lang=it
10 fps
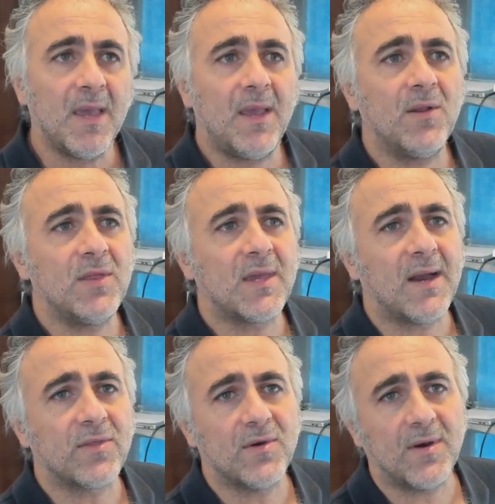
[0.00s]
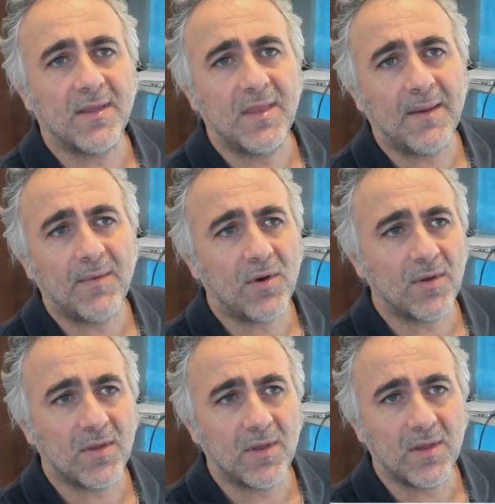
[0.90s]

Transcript: In ogni caso, andiamo